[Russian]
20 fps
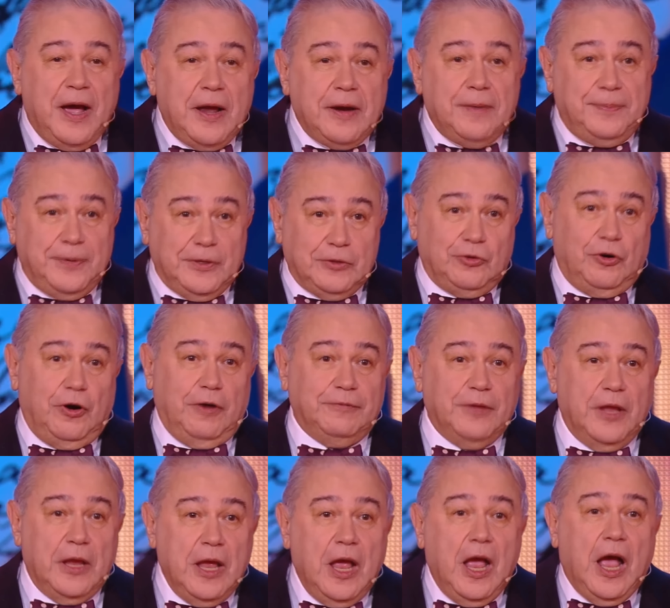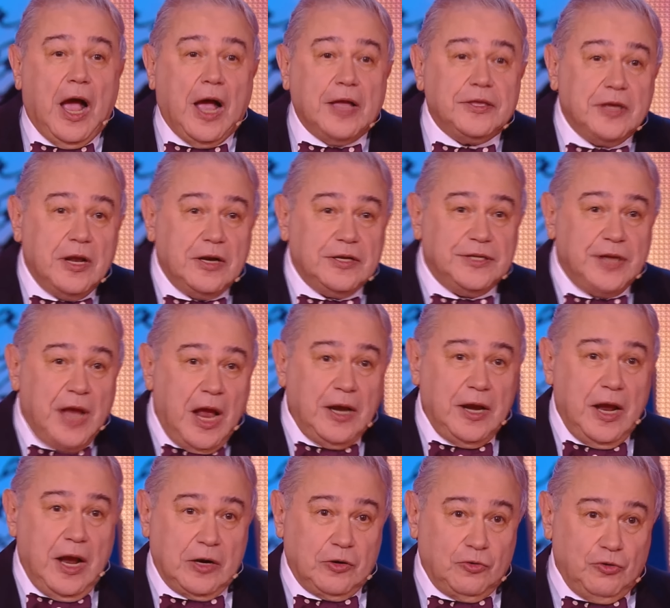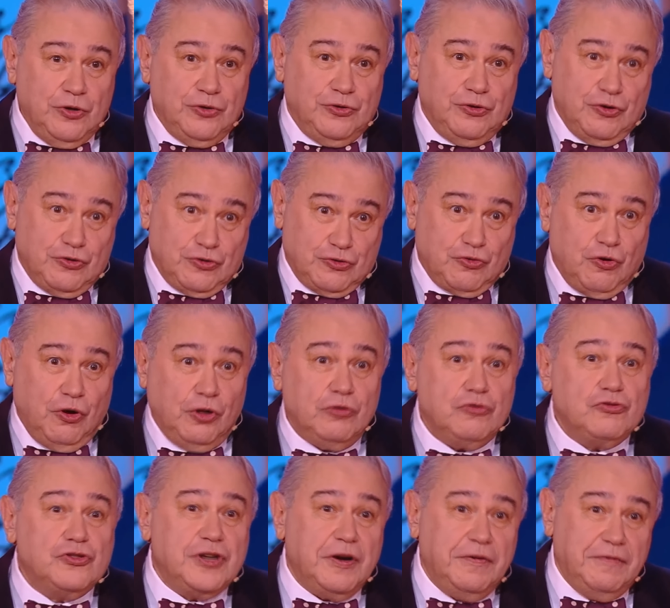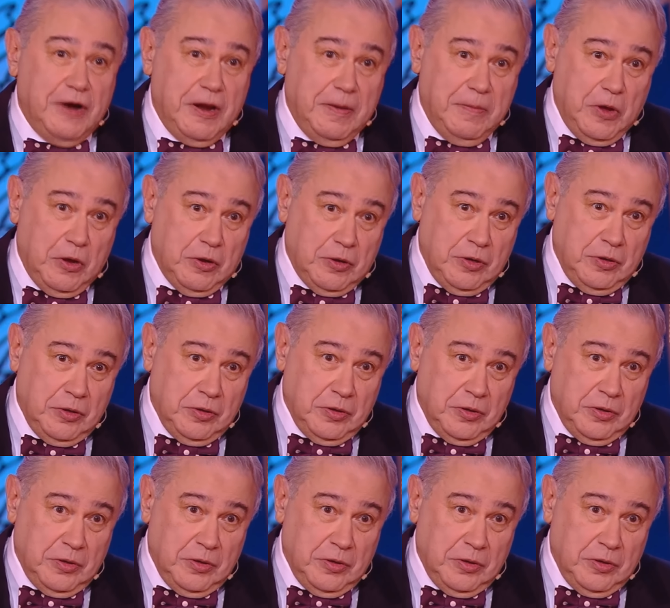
Марья Петровна, а нельзя ли окончить школу живыми?